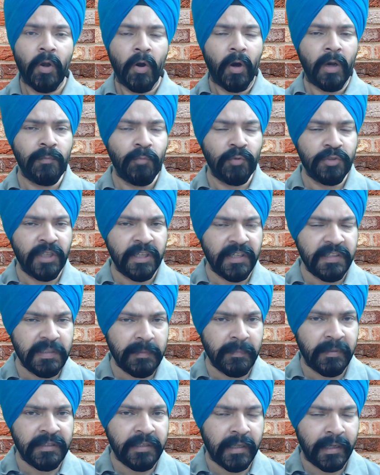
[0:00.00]
और मुझे किसी
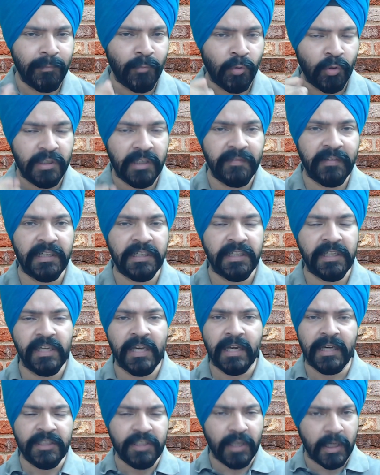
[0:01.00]
बंदे ने मोटिवेट किया
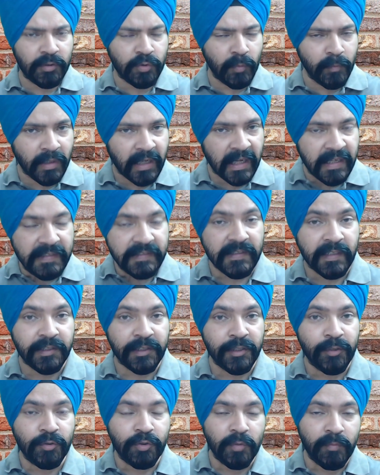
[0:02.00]
कि यार तुम कर सकते
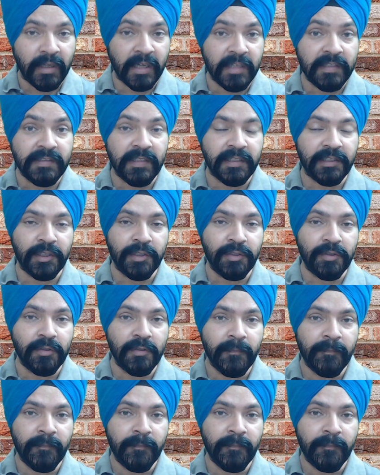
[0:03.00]
हो तुम कर सकते हो